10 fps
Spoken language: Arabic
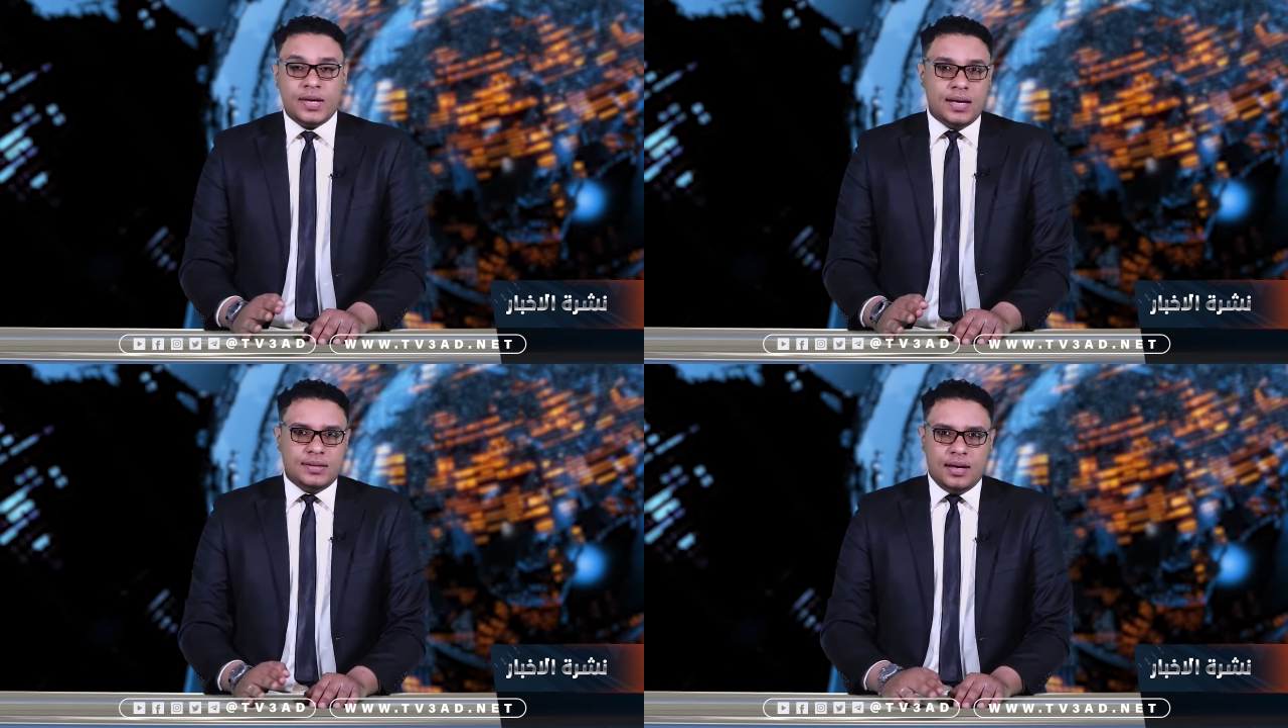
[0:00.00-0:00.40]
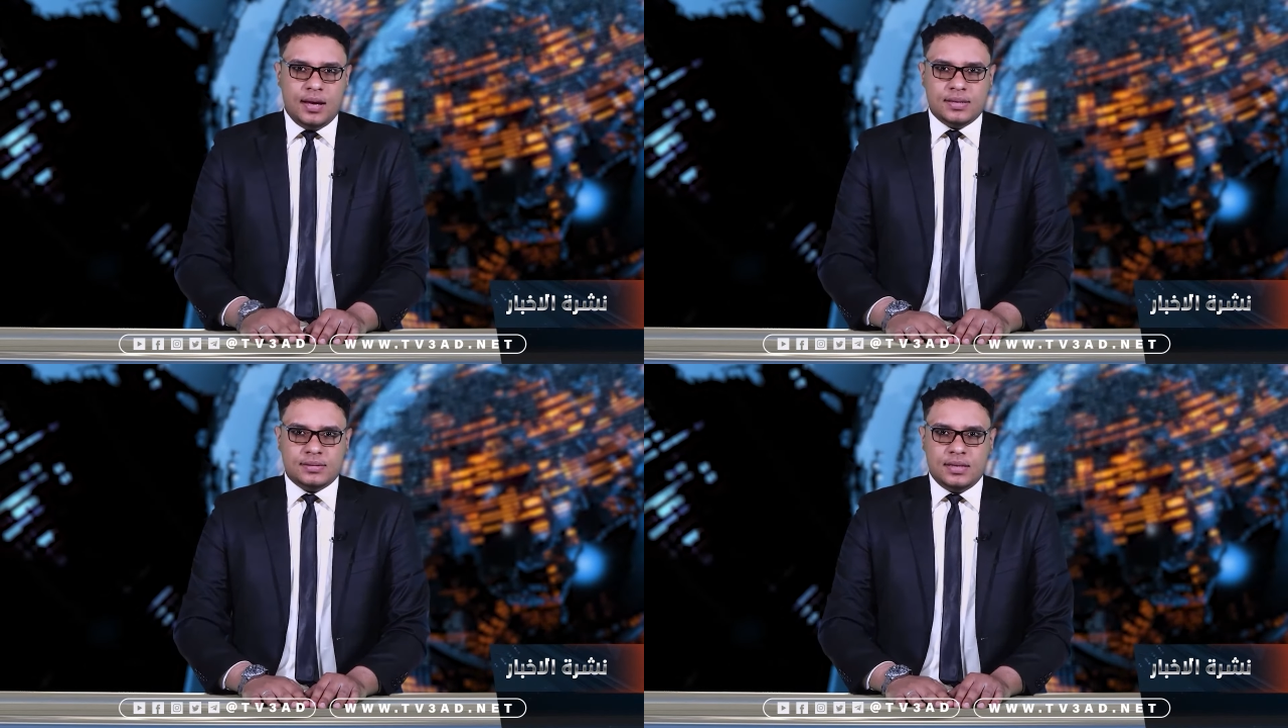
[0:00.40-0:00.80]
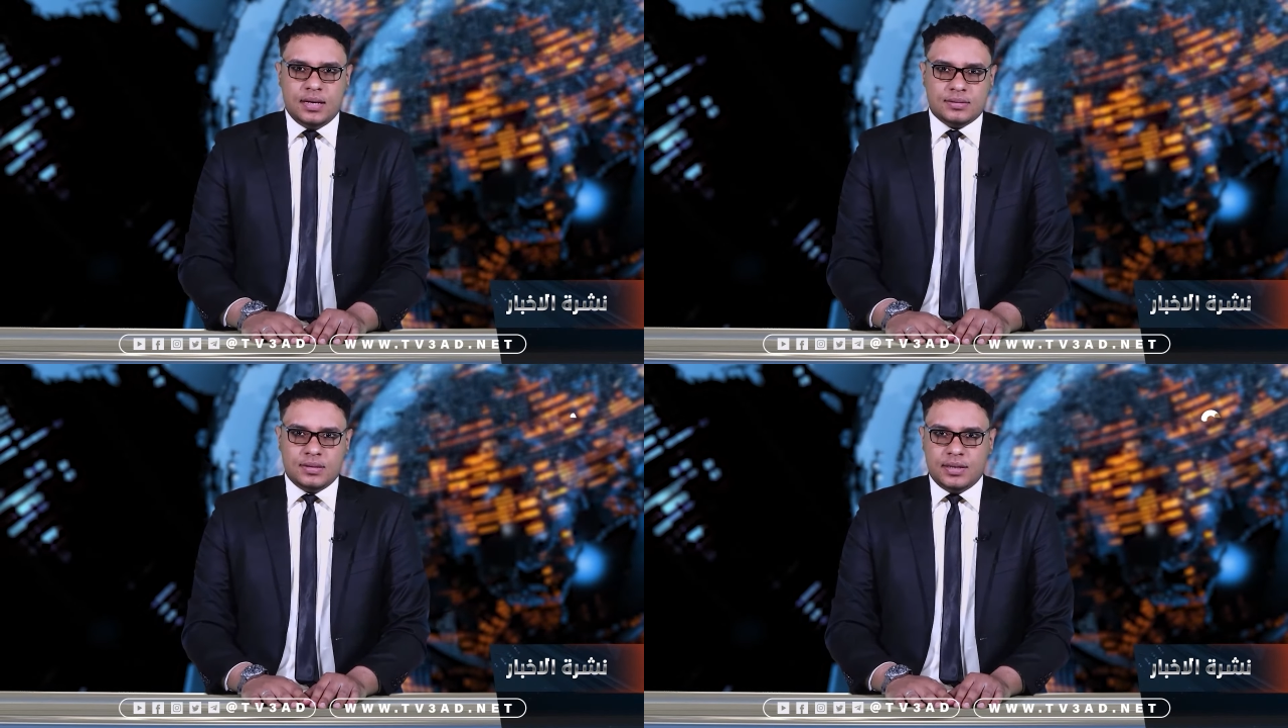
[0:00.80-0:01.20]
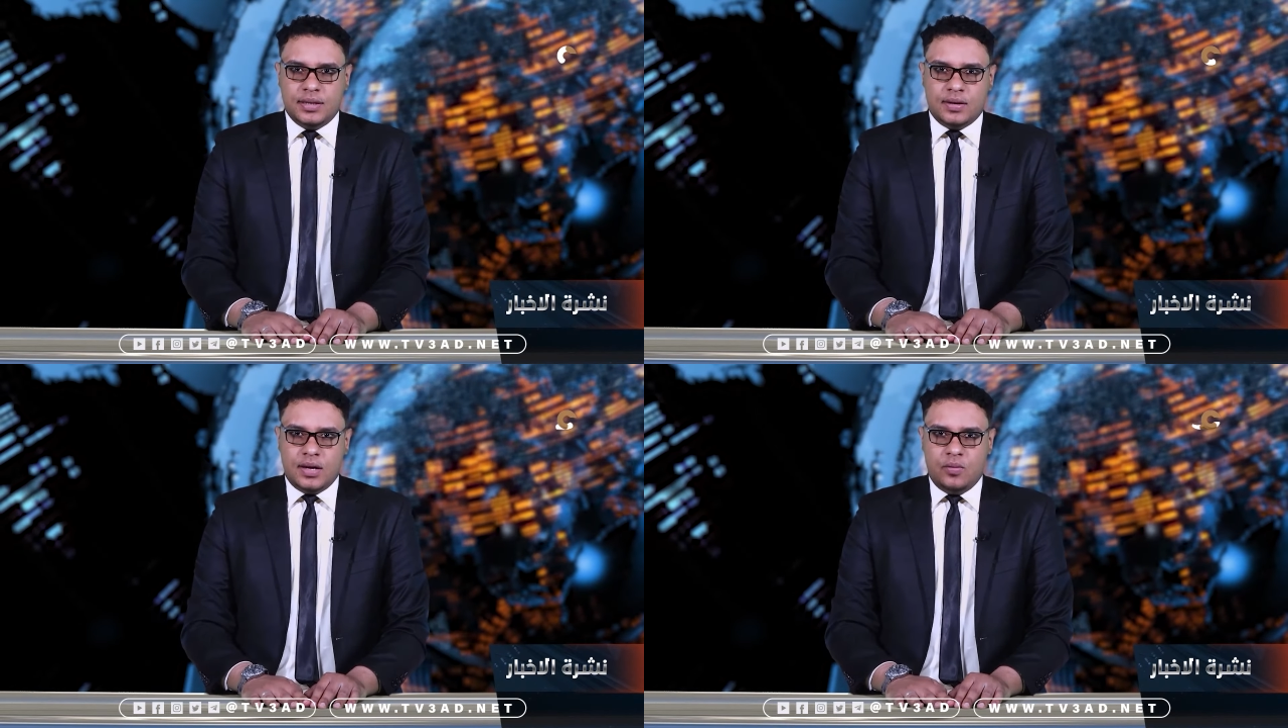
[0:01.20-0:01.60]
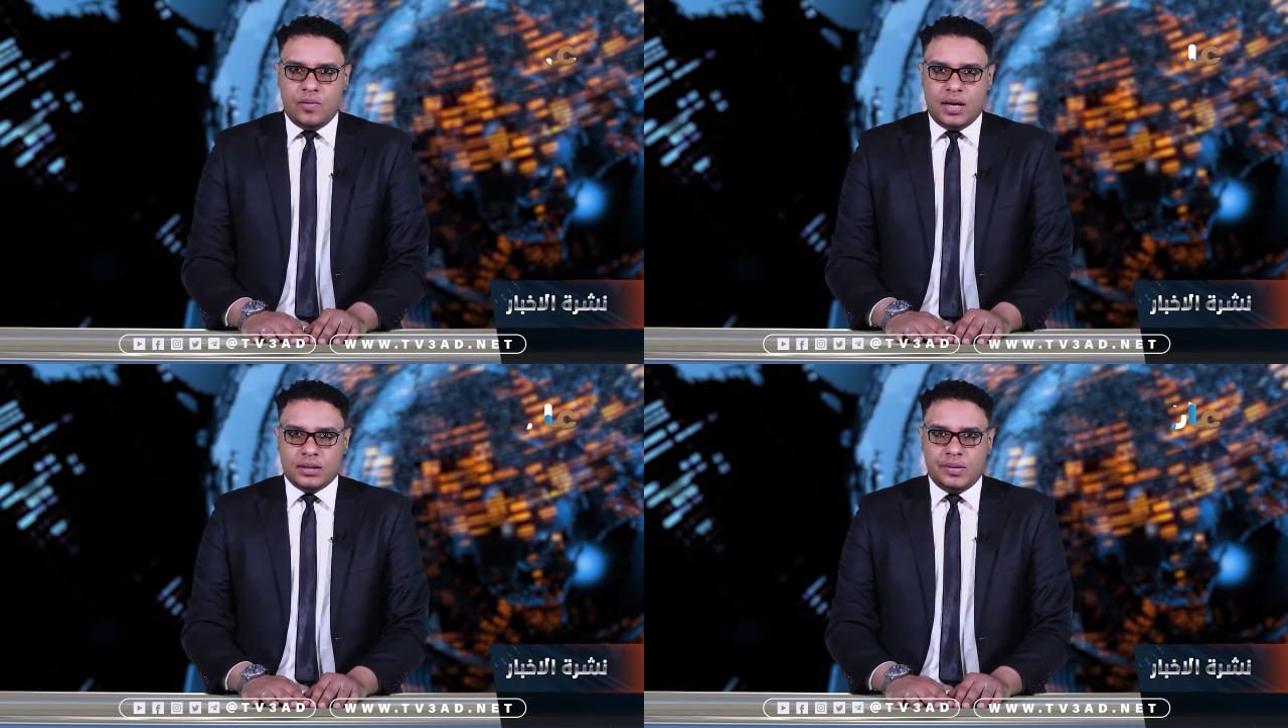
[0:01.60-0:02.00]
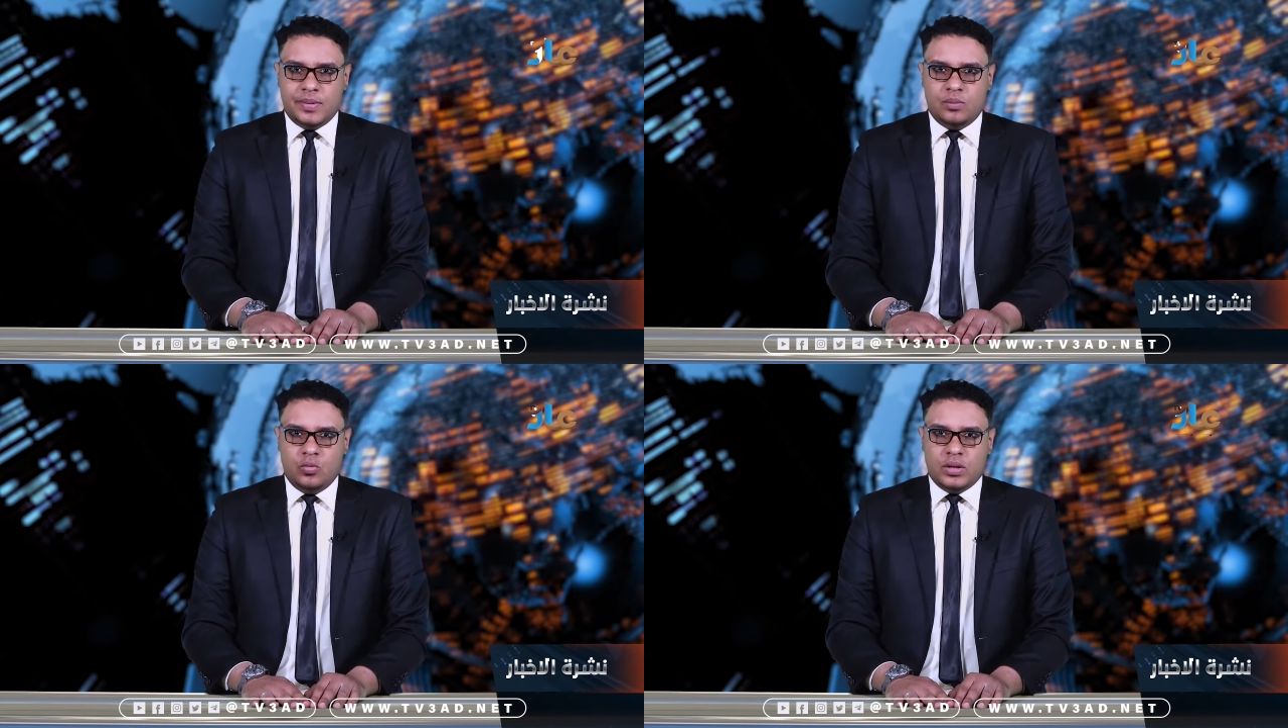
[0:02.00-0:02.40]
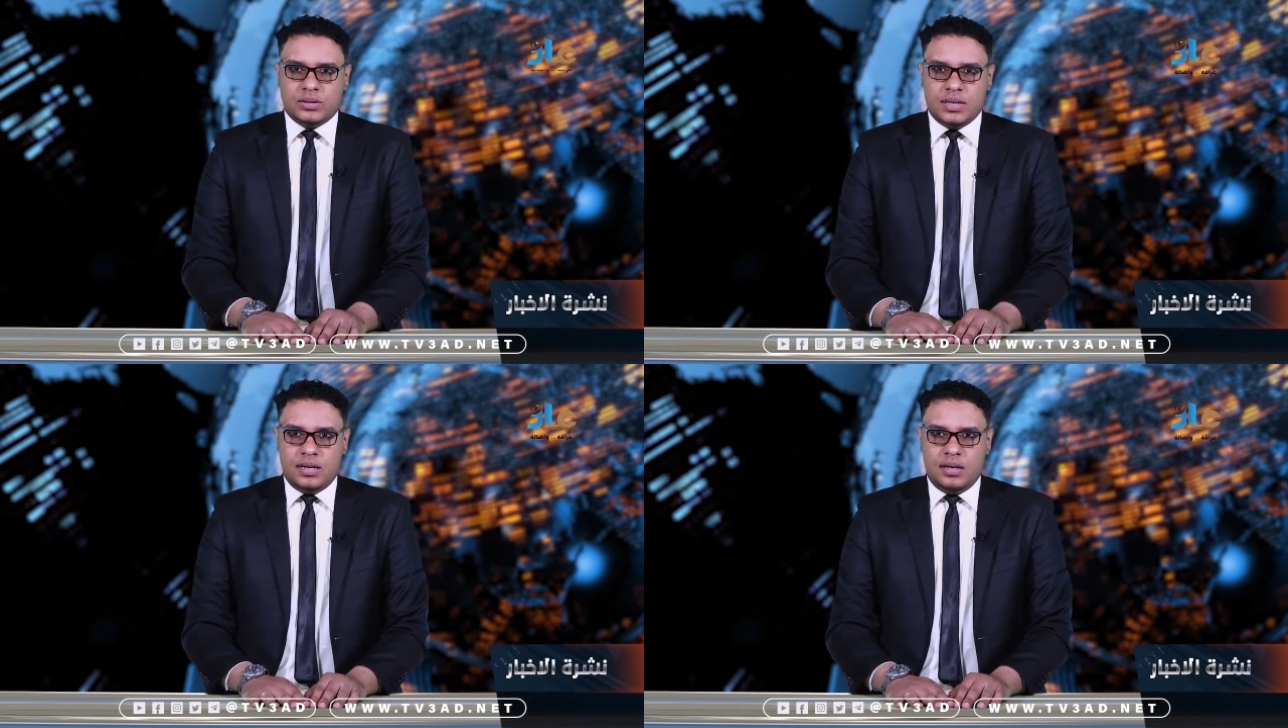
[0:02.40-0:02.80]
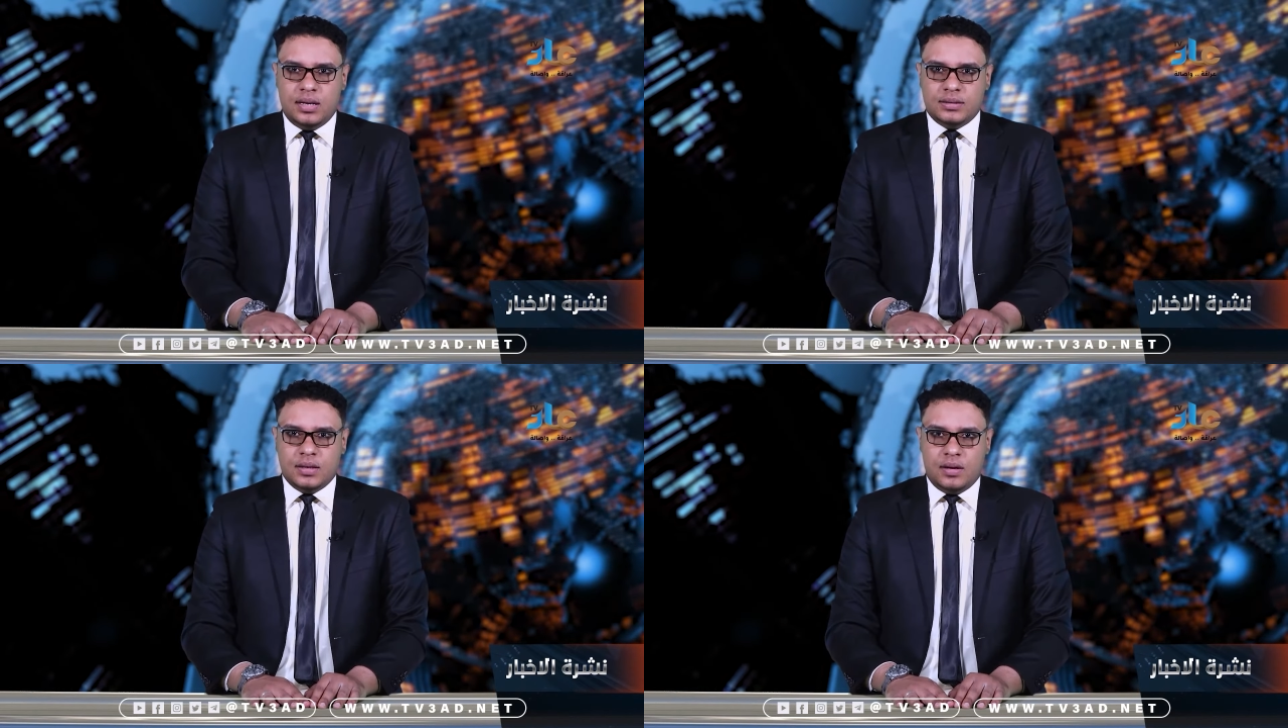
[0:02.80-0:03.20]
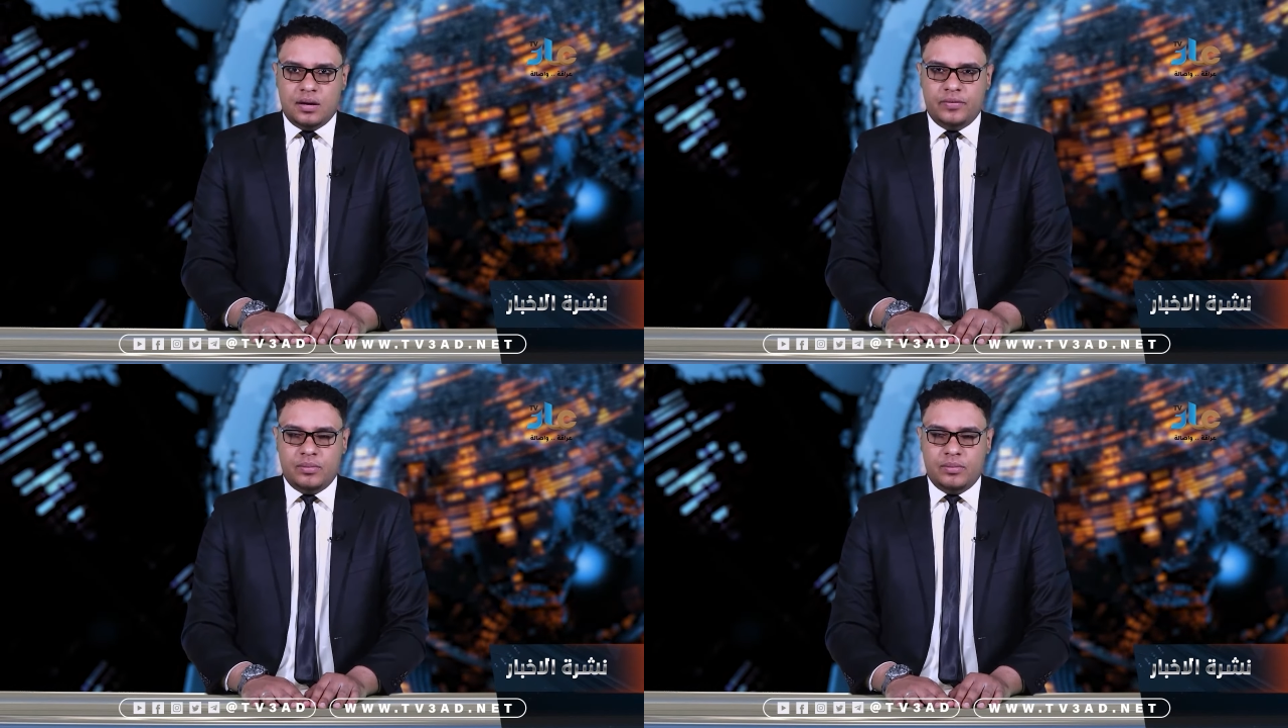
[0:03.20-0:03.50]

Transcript: التعازي الصادقة وعظيم المواساة للأشقاء في